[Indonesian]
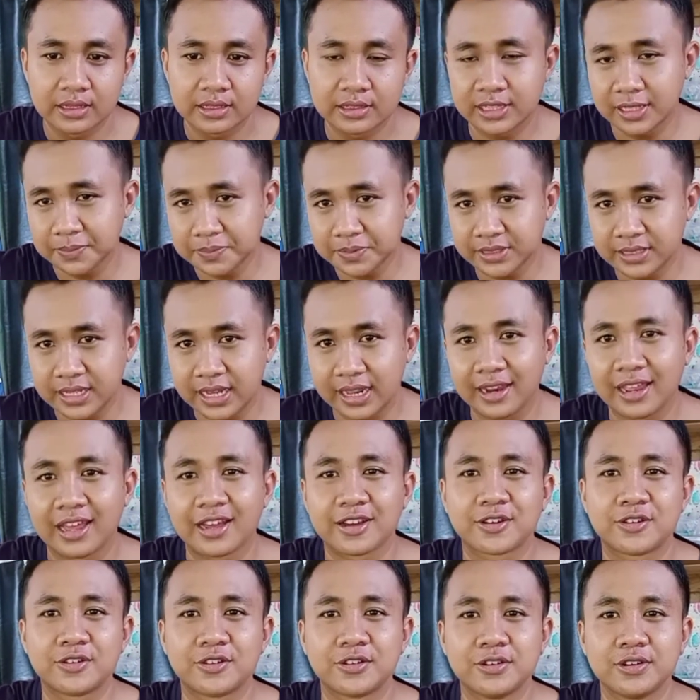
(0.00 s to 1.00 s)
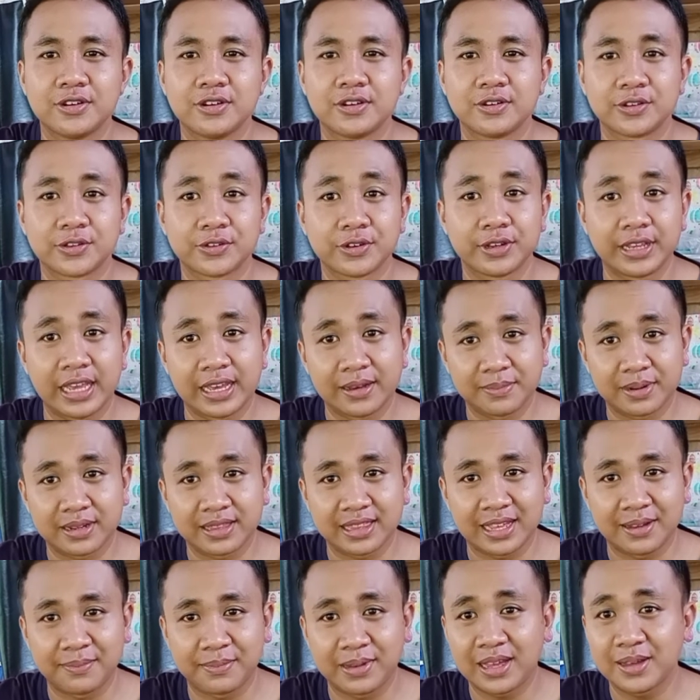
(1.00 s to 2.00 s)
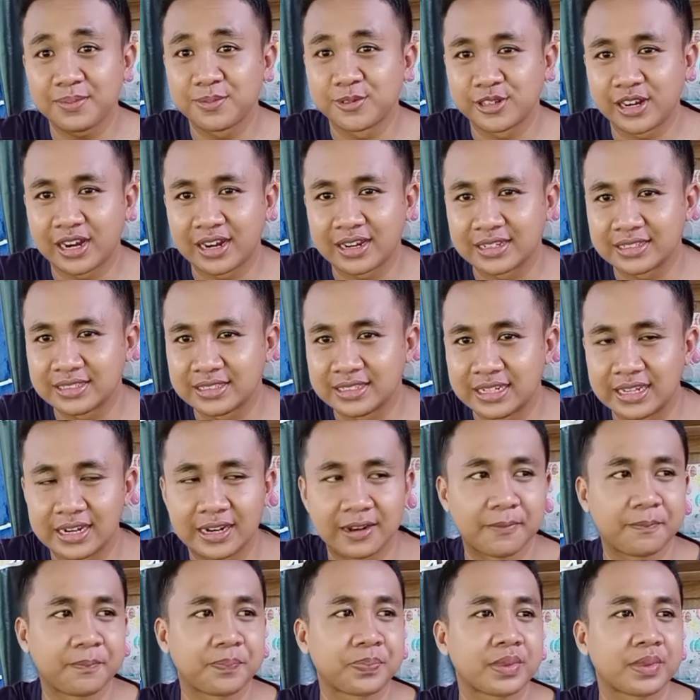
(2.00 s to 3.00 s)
tips dari aku untuk yang pertama modal kecil